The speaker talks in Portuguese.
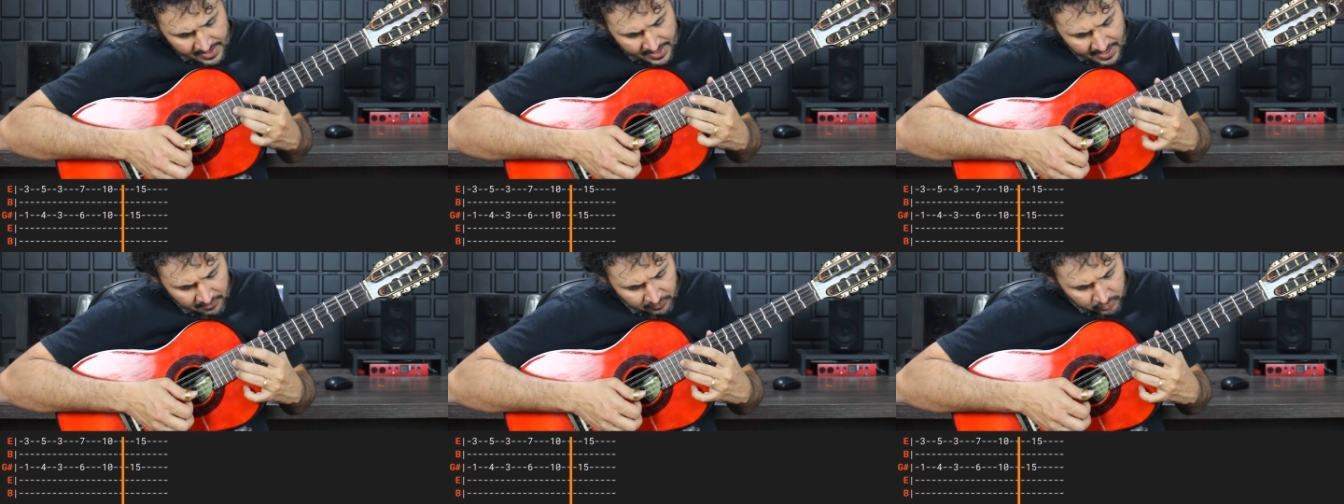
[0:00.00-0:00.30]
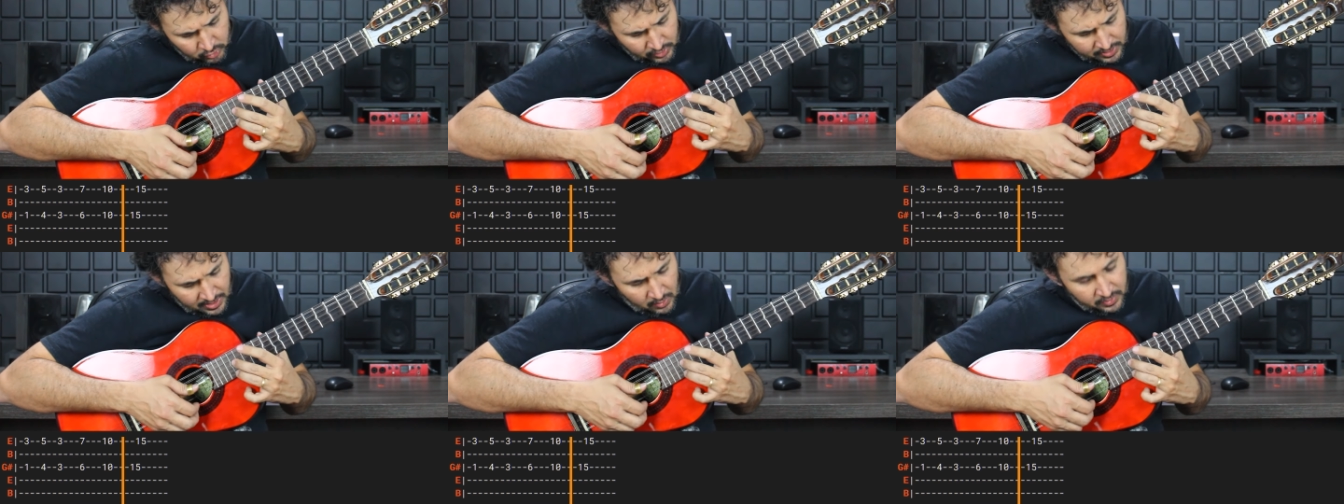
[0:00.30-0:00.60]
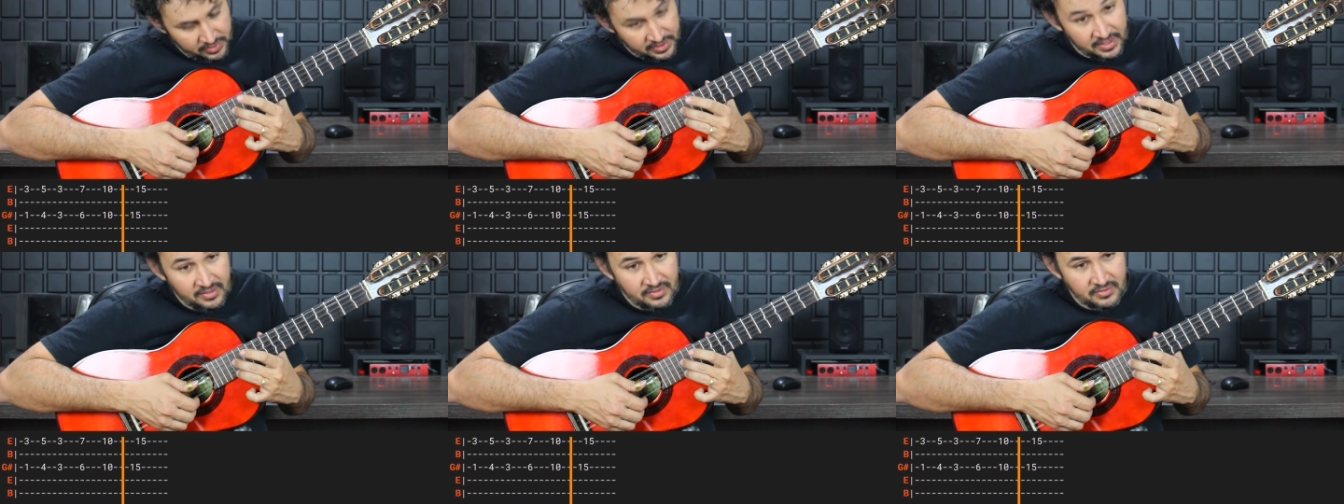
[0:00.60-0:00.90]
Aí vou tocar o
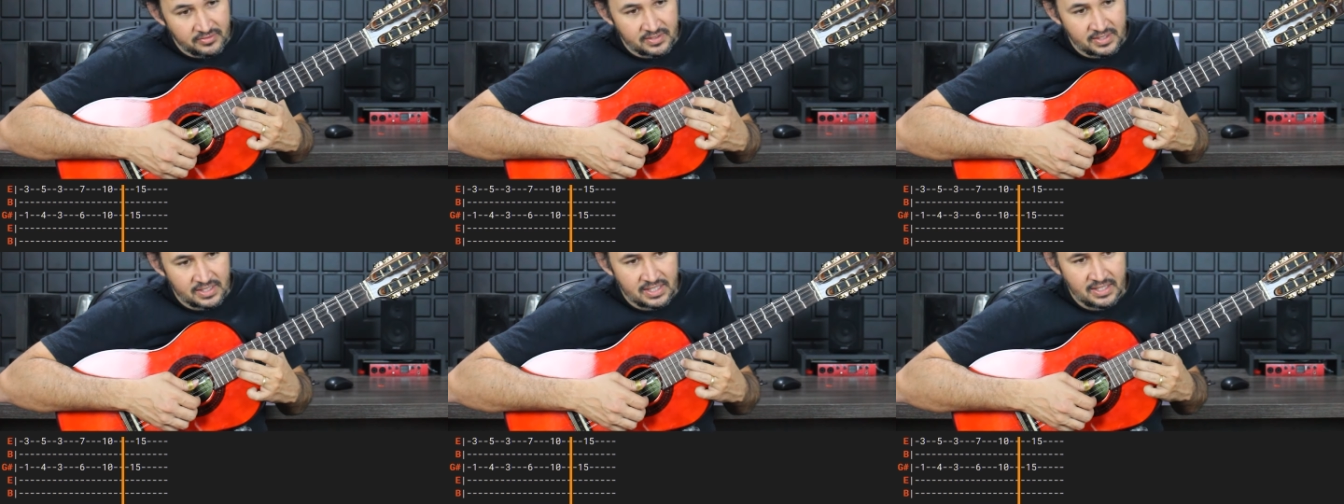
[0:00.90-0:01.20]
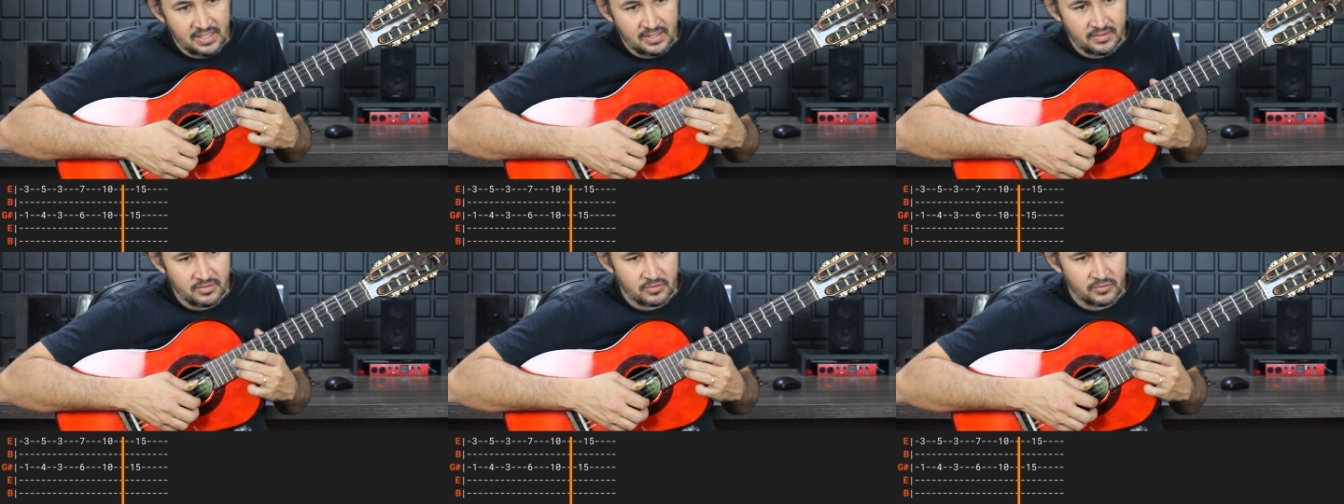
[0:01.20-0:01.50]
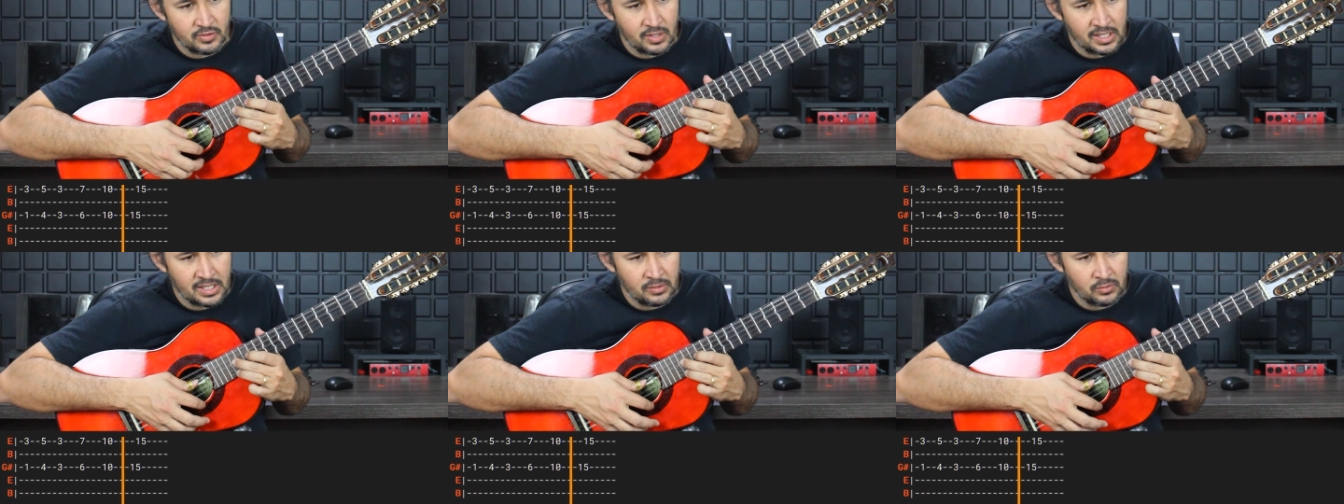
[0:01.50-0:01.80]
15 e 15,
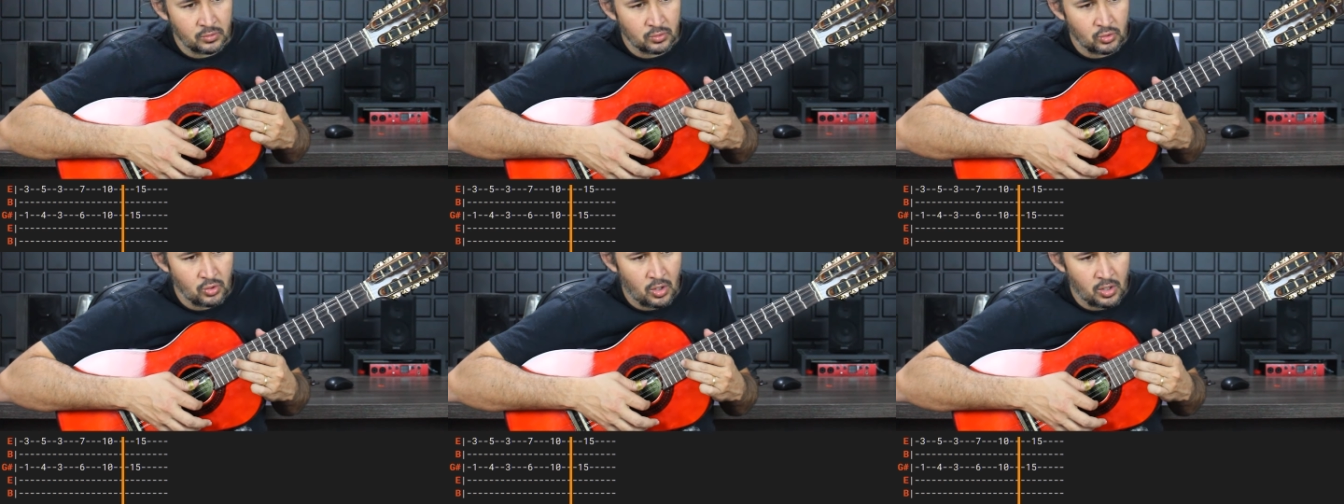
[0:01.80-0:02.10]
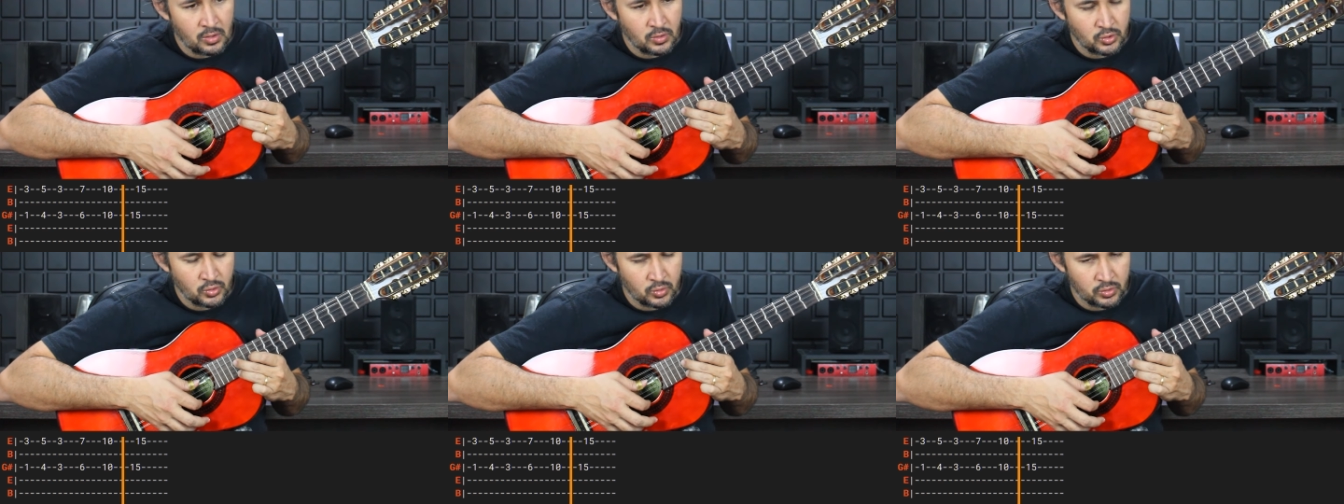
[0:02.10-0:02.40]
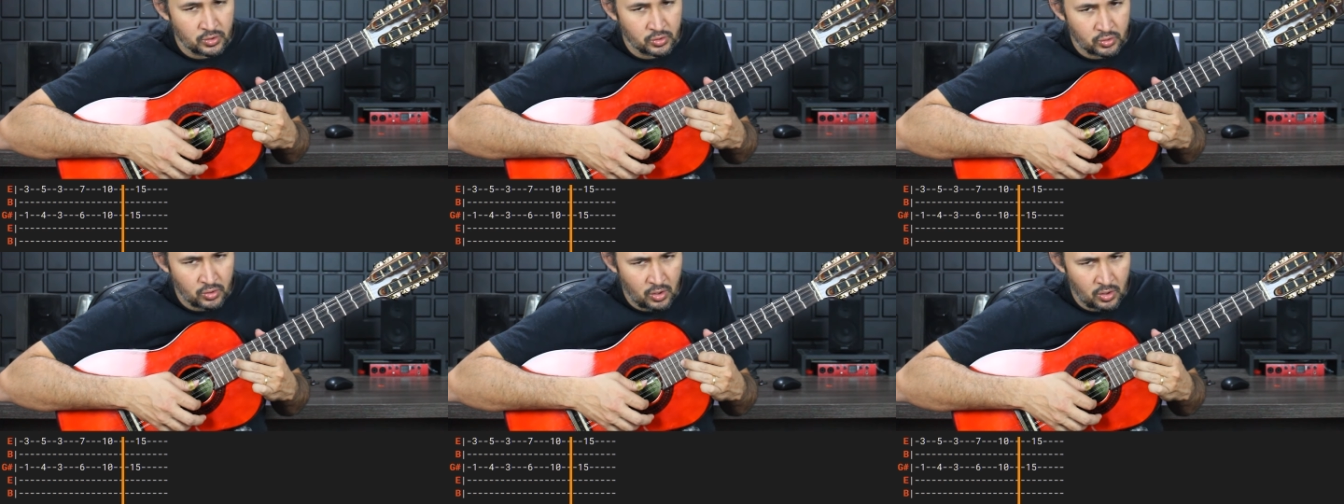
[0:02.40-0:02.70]
só que eu não toco
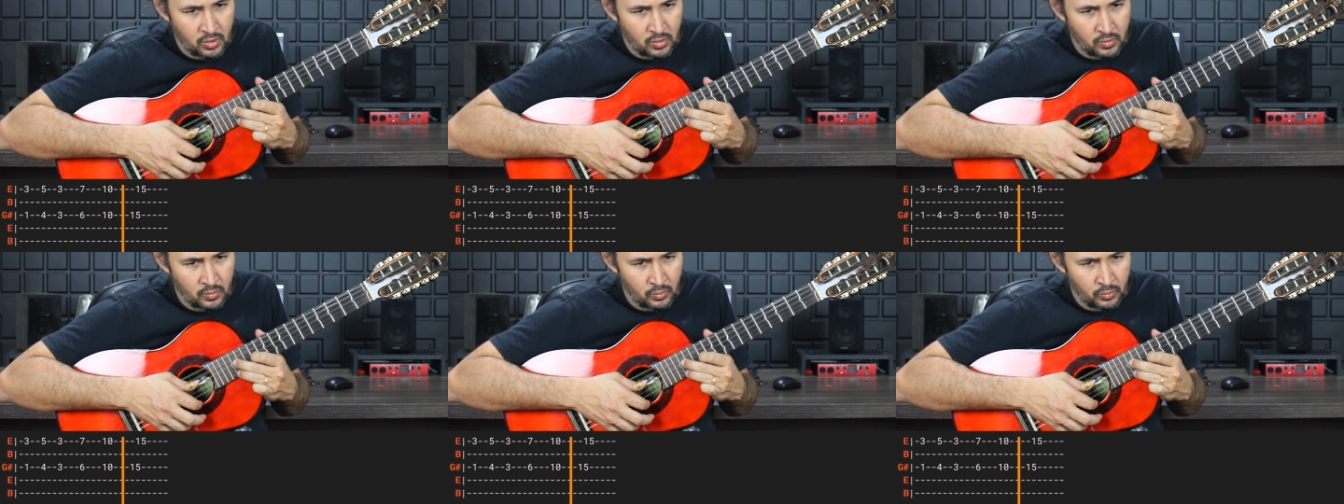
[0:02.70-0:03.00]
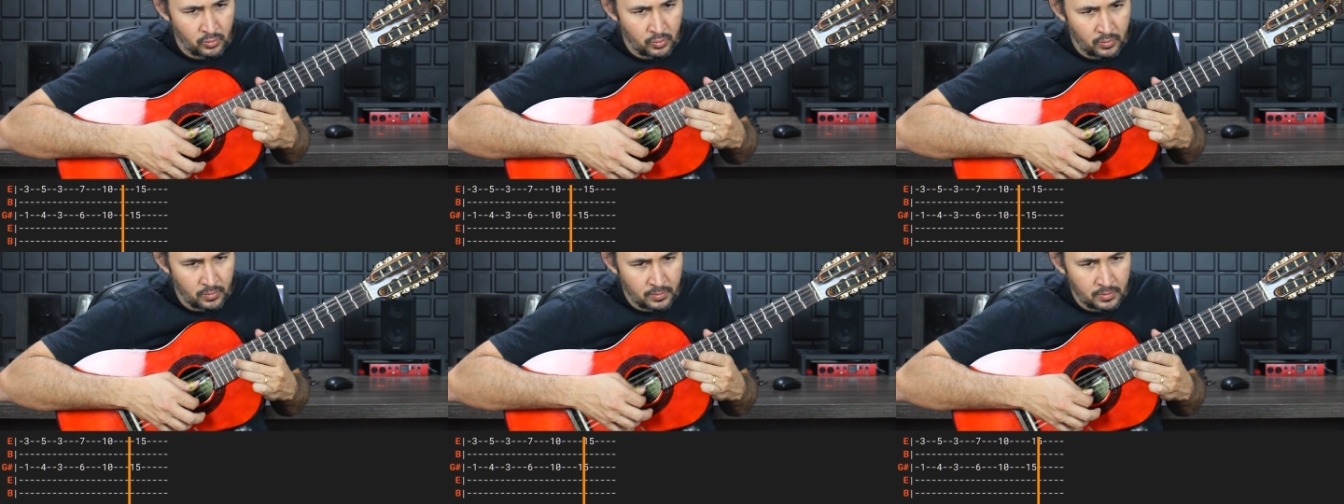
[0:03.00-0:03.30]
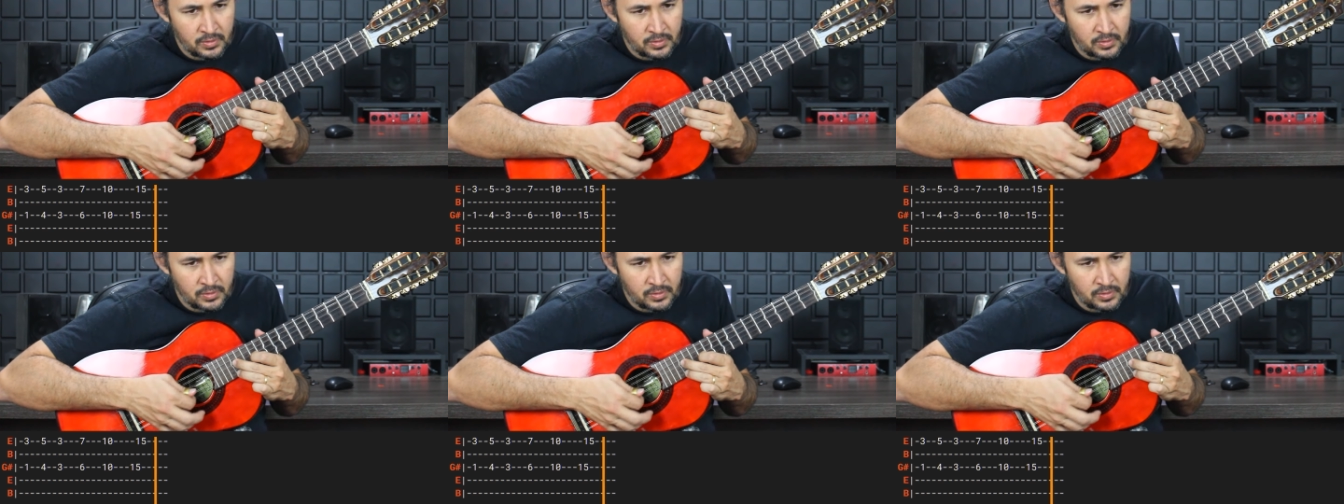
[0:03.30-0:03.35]
junto, eu toco